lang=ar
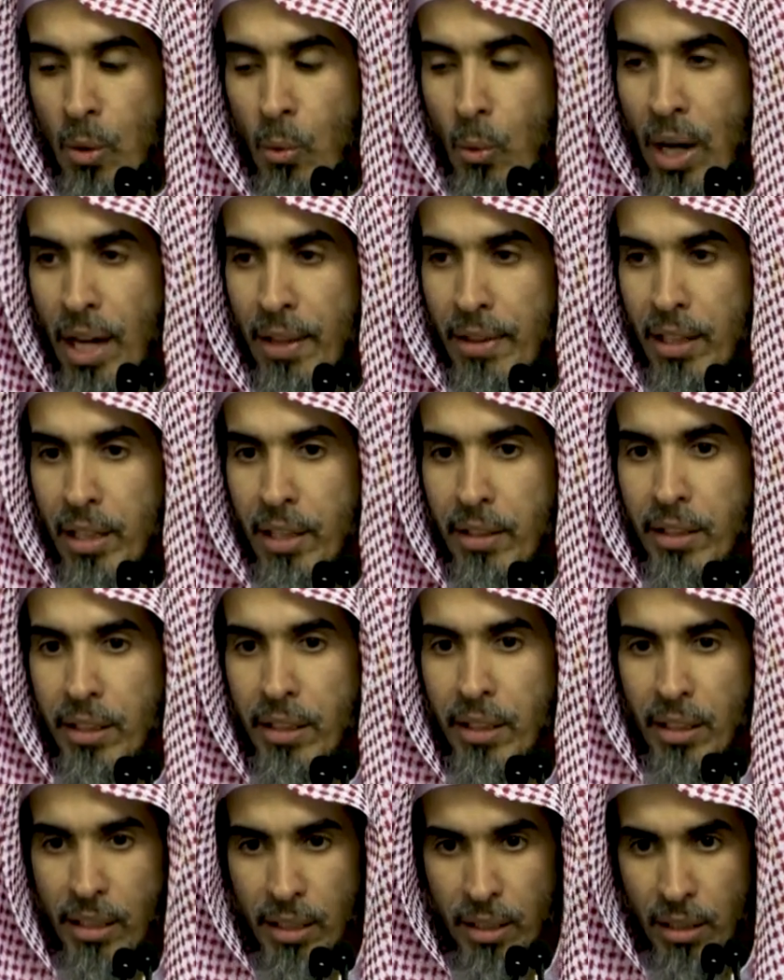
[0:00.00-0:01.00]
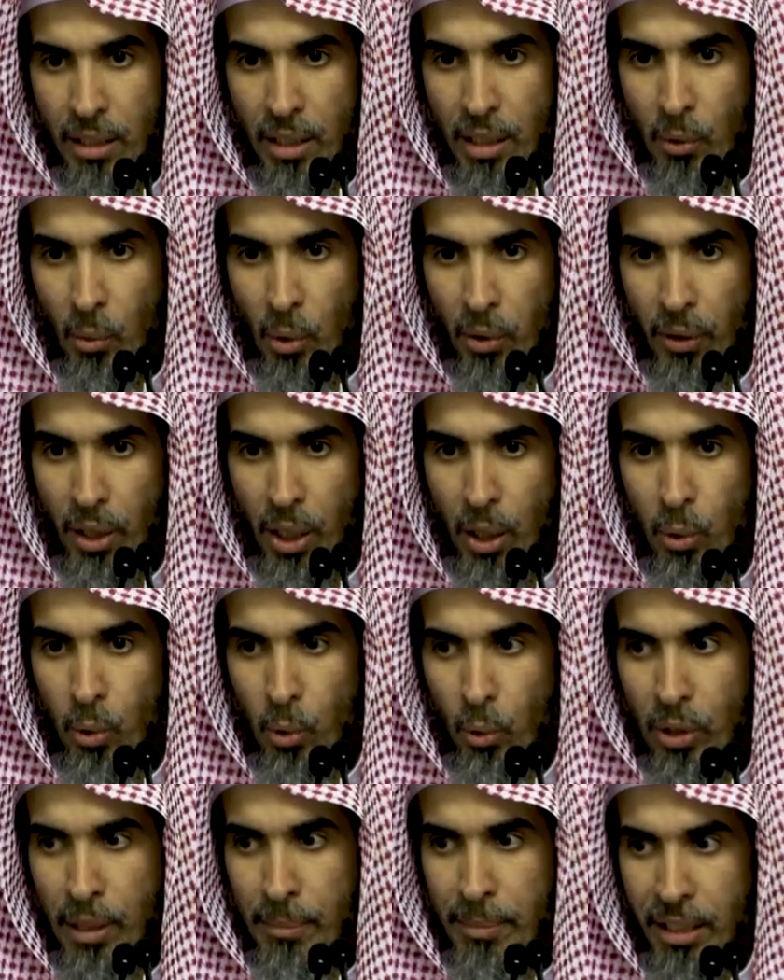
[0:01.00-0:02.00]
وهذا الذي وضحه
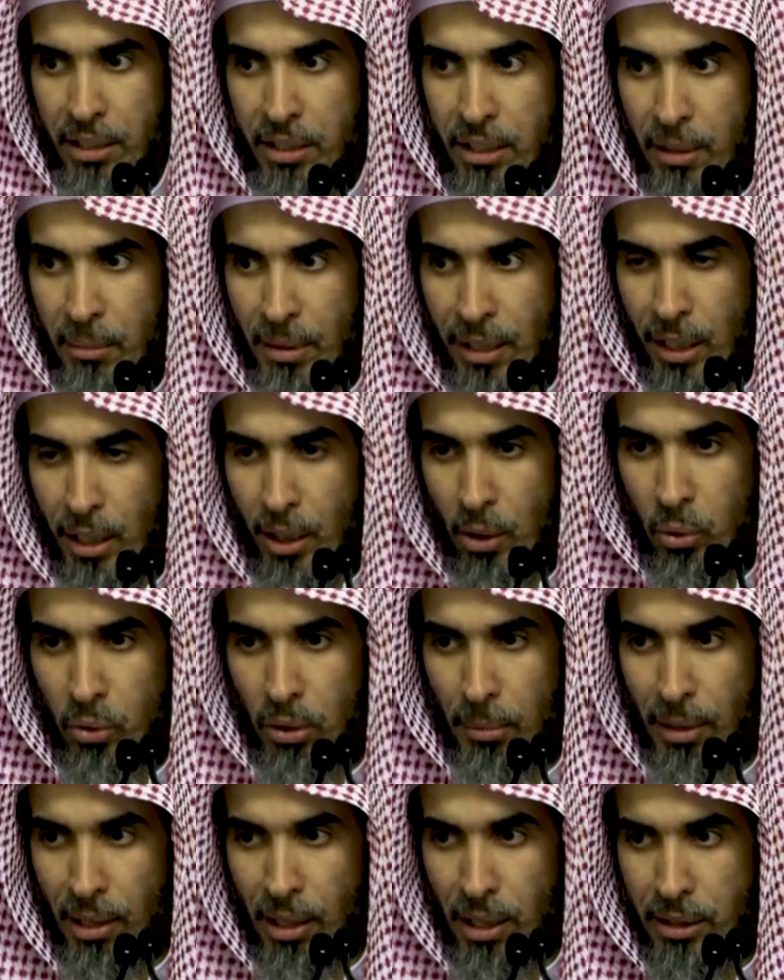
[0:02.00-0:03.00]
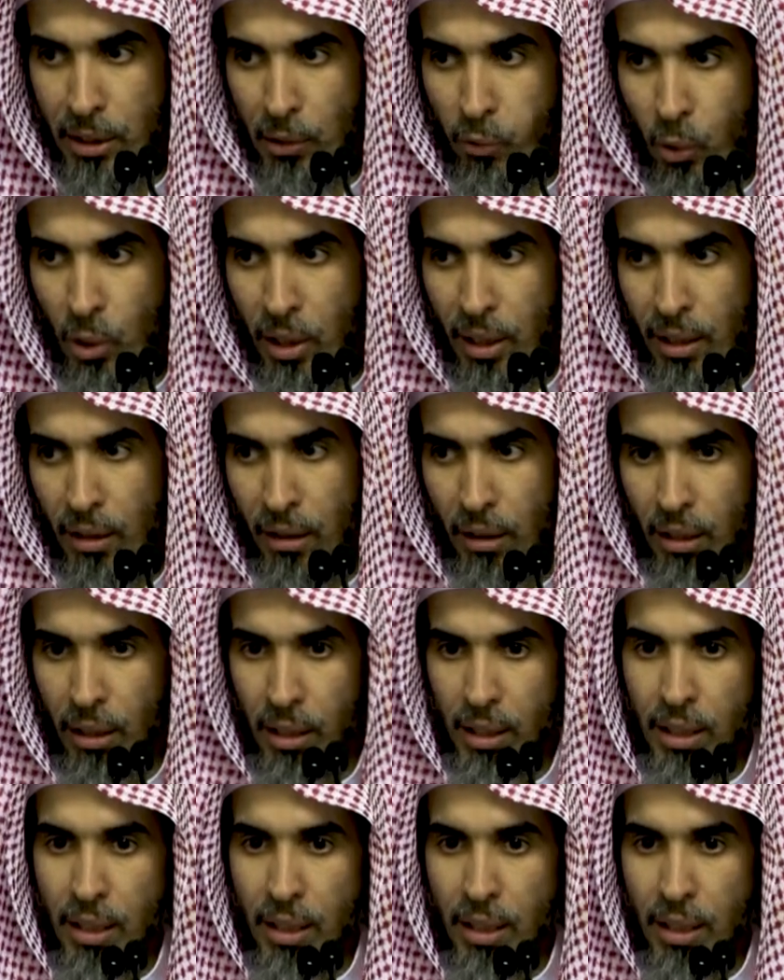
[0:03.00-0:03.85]
العلماء عندما ذكروا طبقات الفقهاء